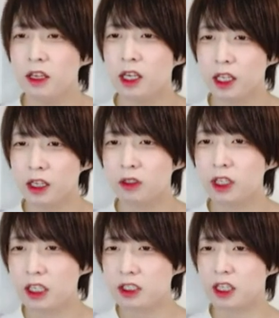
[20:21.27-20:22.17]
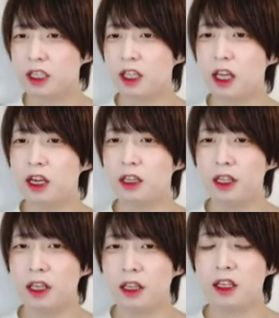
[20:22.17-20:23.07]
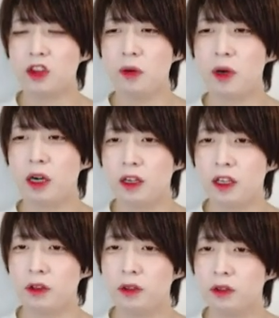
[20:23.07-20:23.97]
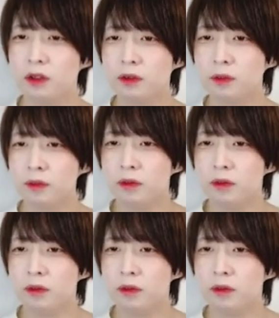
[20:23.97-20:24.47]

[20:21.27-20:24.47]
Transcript: はい。これがいくつか利点があって、例えば、えっ、と、